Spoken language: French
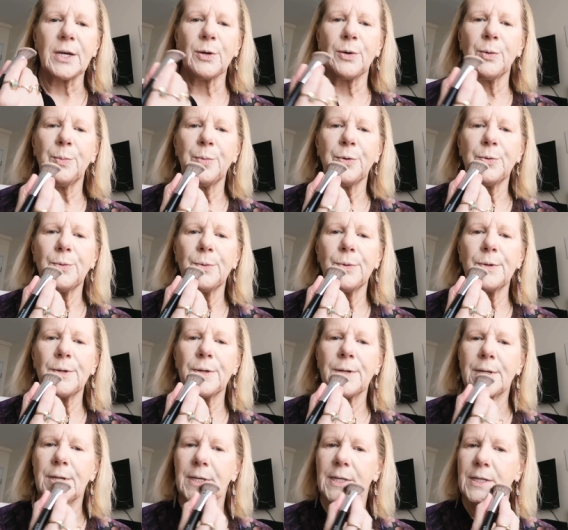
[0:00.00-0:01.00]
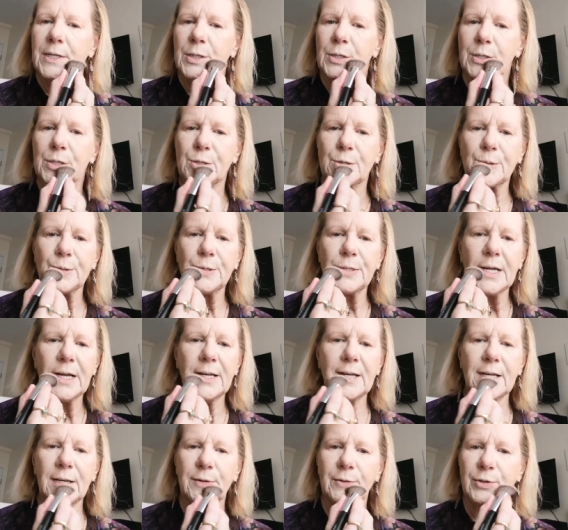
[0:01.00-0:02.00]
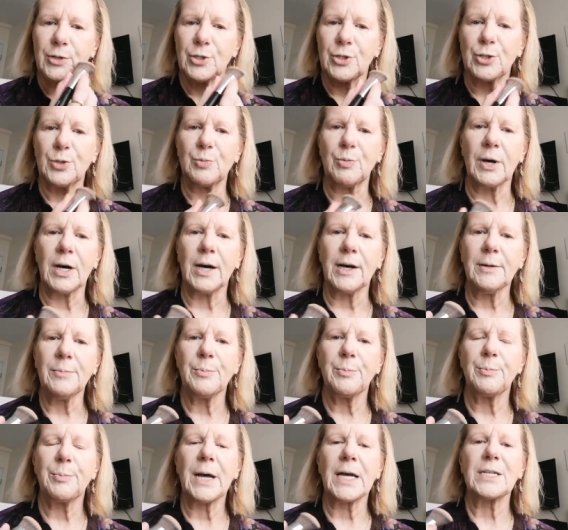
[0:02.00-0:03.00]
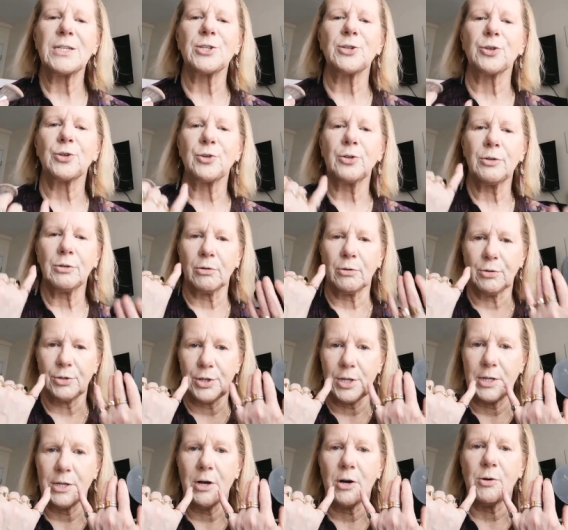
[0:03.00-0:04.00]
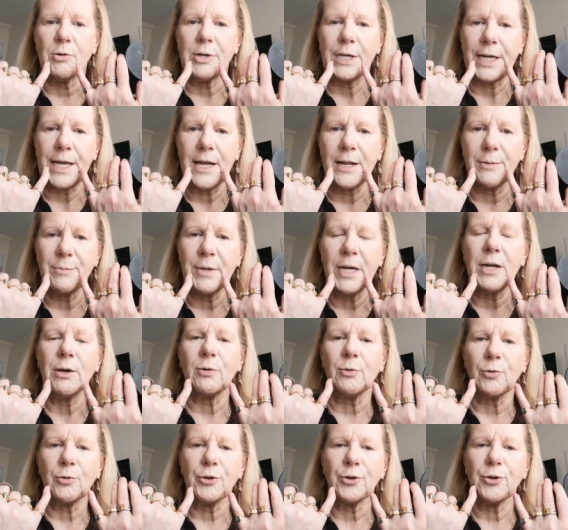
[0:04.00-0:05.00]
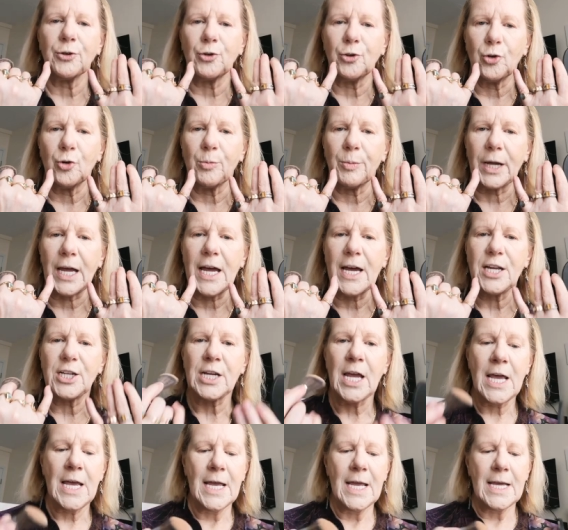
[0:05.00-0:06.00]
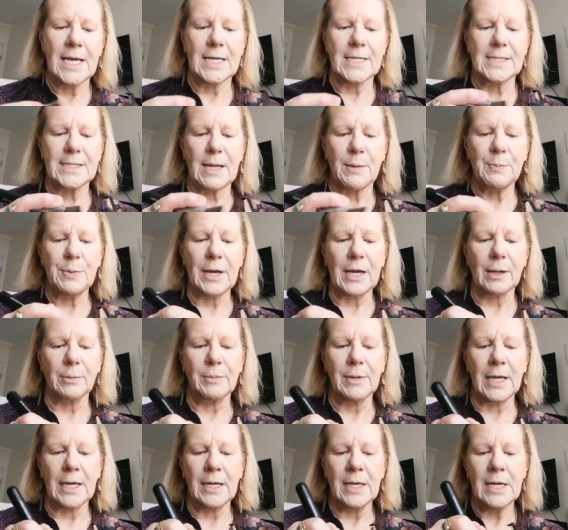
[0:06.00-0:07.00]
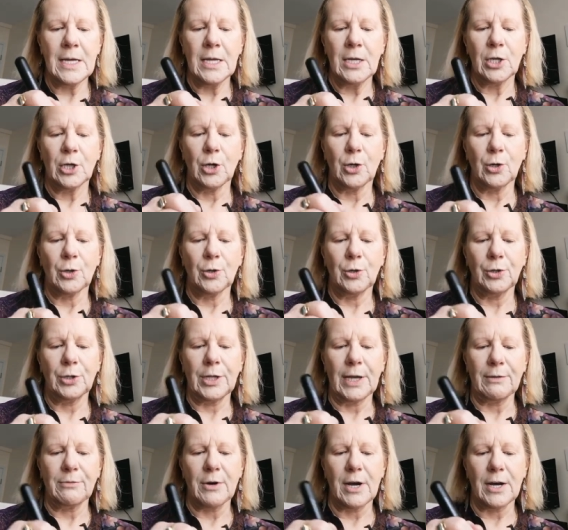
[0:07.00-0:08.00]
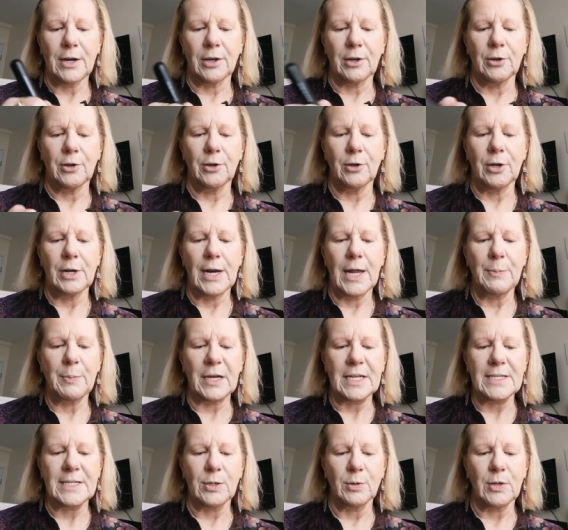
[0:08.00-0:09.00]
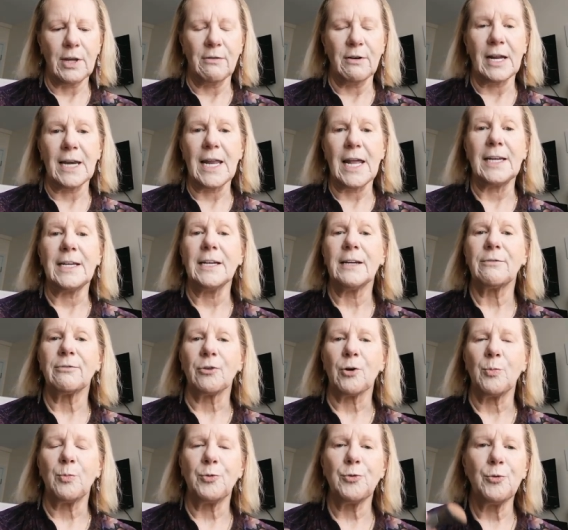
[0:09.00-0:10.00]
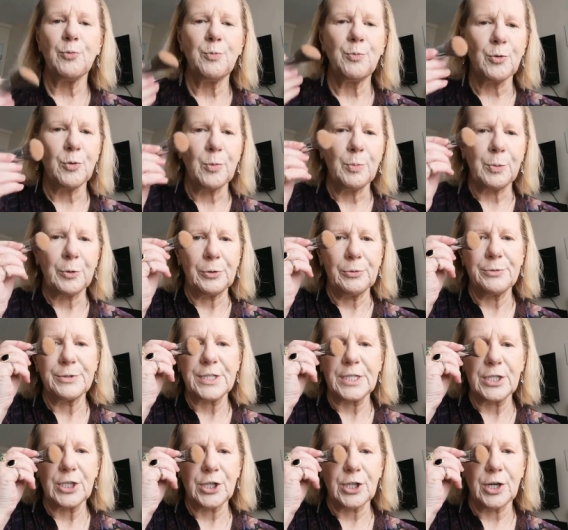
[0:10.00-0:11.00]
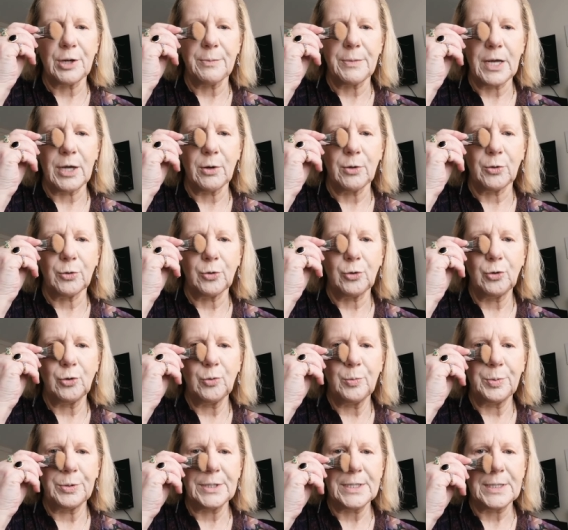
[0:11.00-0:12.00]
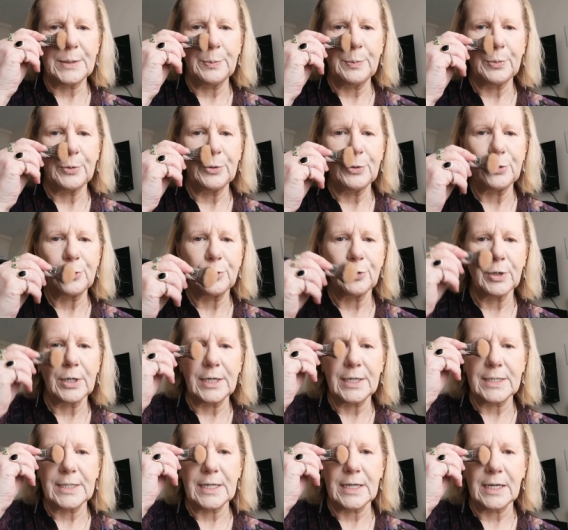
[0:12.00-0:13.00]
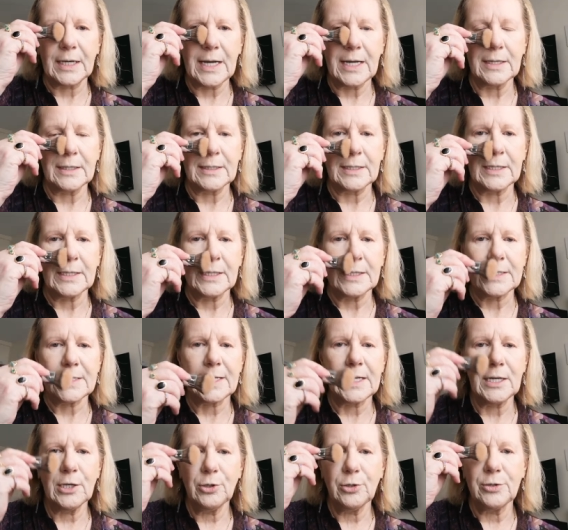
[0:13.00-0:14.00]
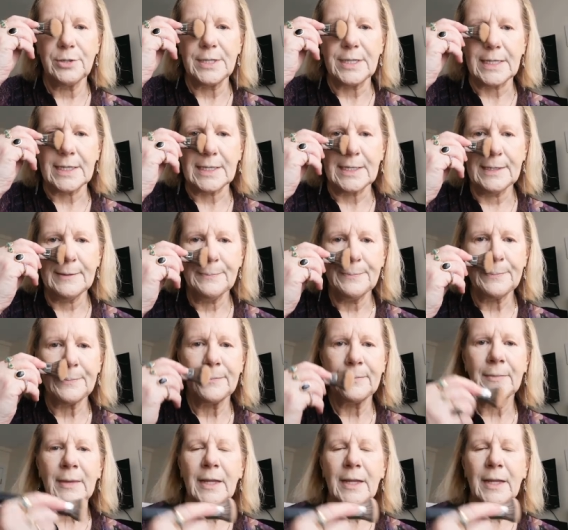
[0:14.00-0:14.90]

mets un peu sous la lèvre du bas parce que on, là également on a un ombrage et ça permet euh, d'avoir euh, l'impression d'avoir la lèvre plus pulpeuse. J'en mets un tout petit peu sur les, les ailes du nez.